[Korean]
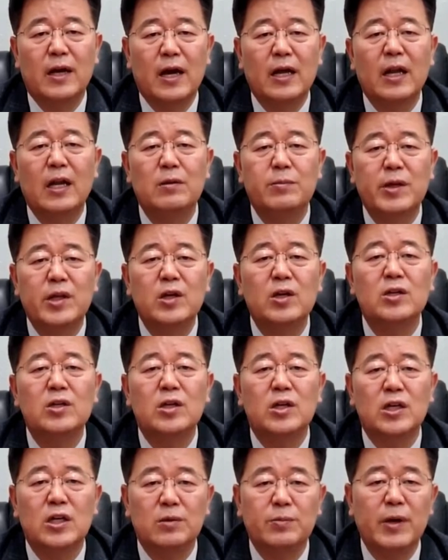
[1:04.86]
하나님의
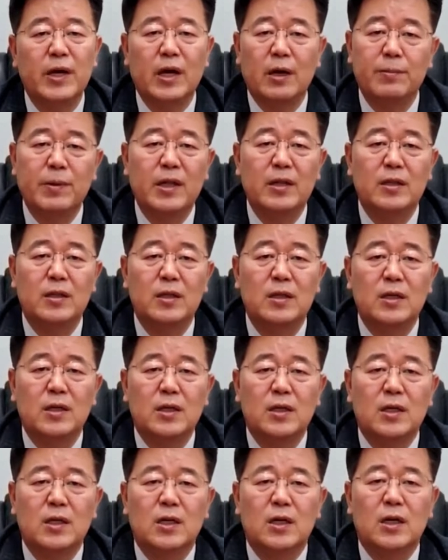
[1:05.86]
능력이 임해야만
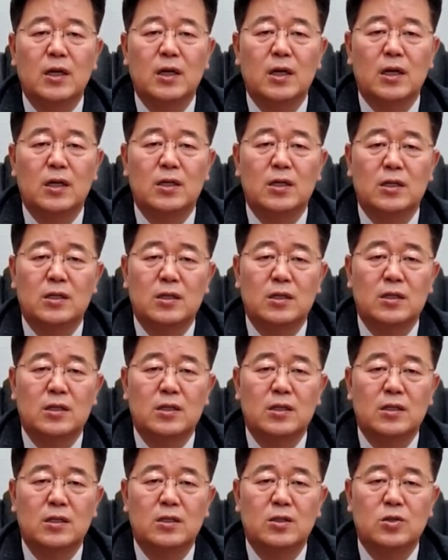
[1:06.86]
아,
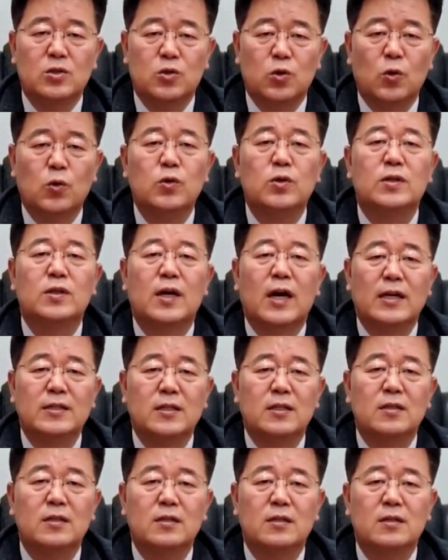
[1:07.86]
좋은
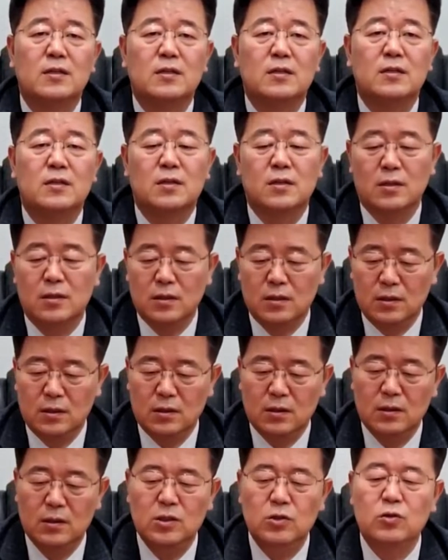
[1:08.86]
가정을
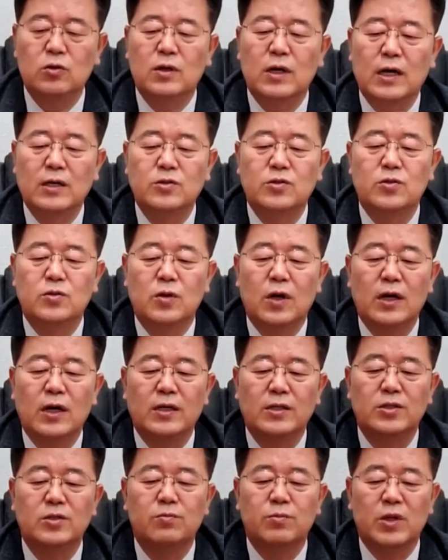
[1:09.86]
이루어갈 수가
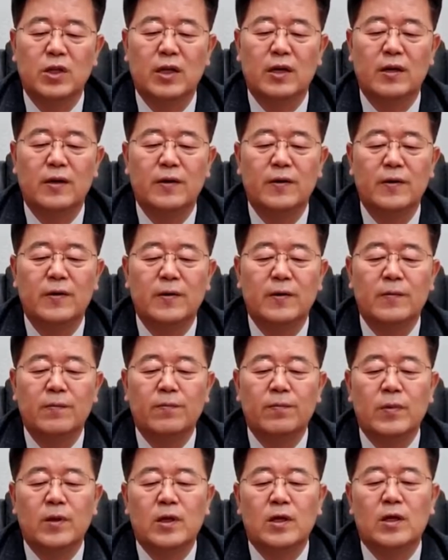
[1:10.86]
있습니다.
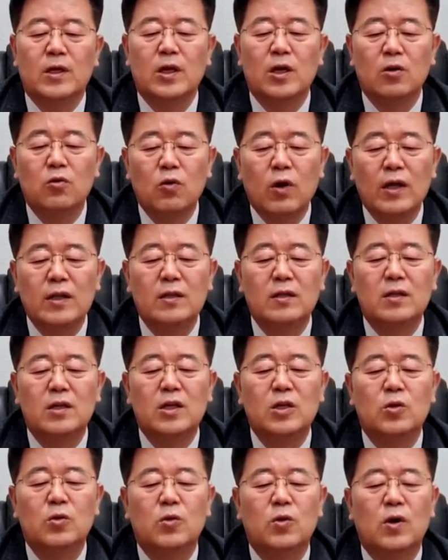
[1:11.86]
경관
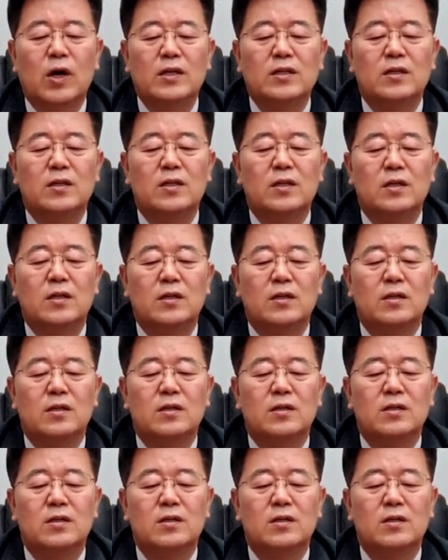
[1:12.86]
기독교 가정을